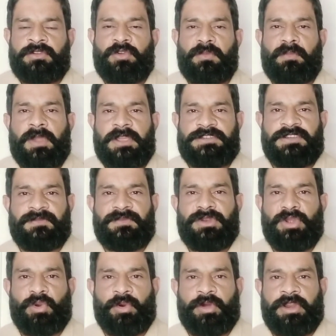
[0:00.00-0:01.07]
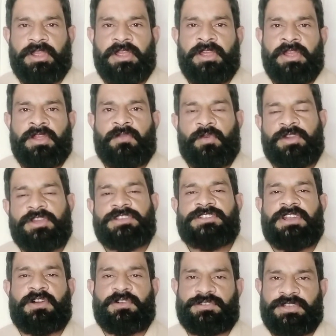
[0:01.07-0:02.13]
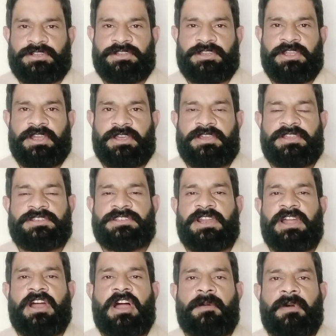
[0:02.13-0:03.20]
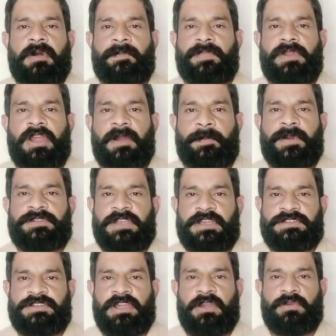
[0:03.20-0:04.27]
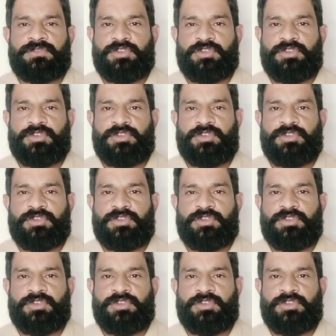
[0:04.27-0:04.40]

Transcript: जो मैसअप नहीं हो रही वो किस तरह हो सकती है किस तरह आप अपनी अपर चेस्ट है